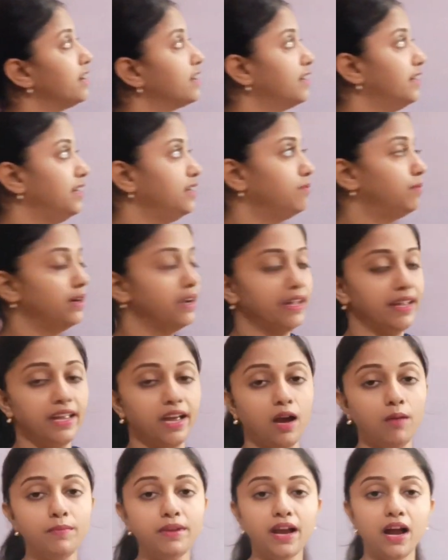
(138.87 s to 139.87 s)
करनी पड़ेगी
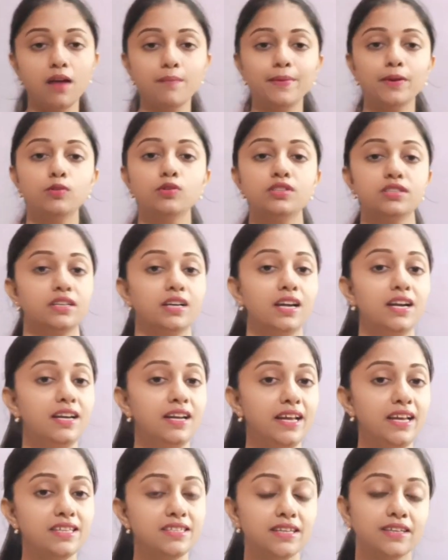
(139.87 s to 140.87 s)
हम यहाँ पर कुछ कर
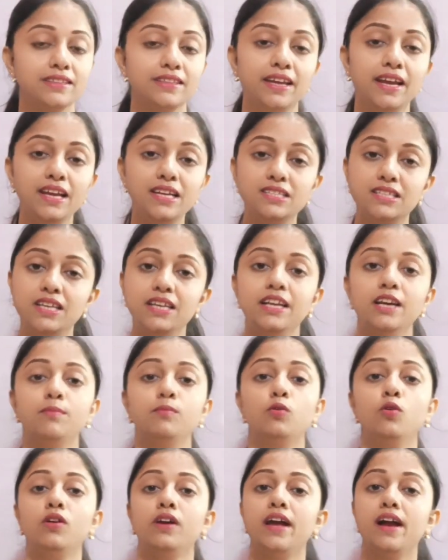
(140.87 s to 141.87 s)
नहीं सकते हैं इसीलिए
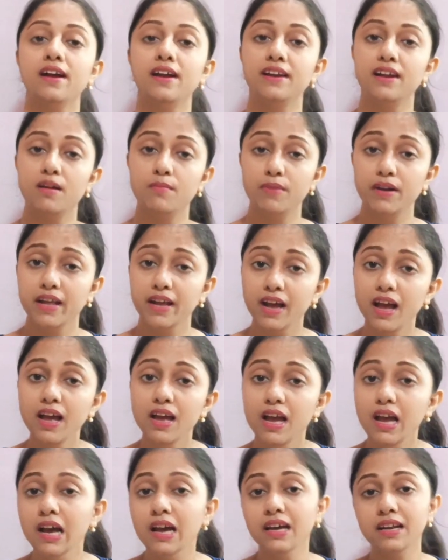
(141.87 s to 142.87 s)
हमको क्या करना पड़ेगा
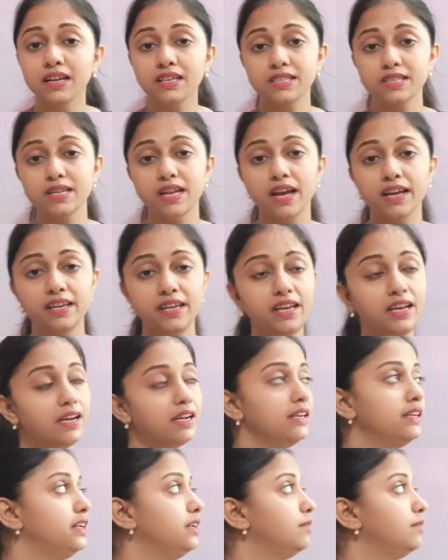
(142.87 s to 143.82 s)
रचना ही करनी